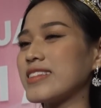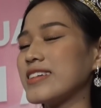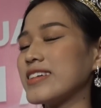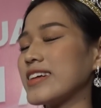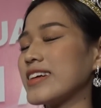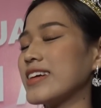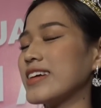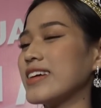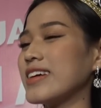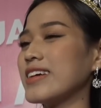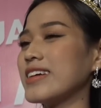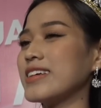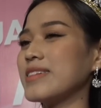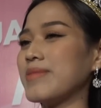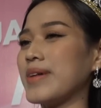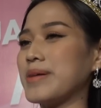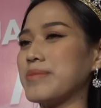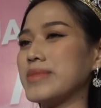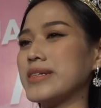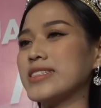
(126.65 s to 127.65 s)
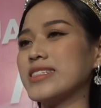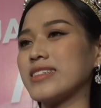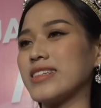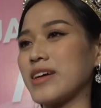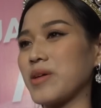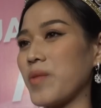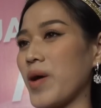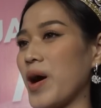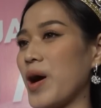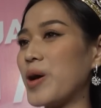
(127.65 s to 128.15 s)
từ khi mà mình trở
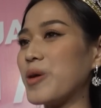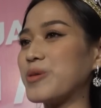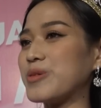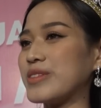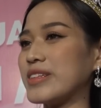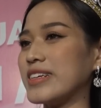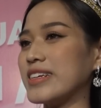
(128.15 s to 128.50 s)
thành hoa hậu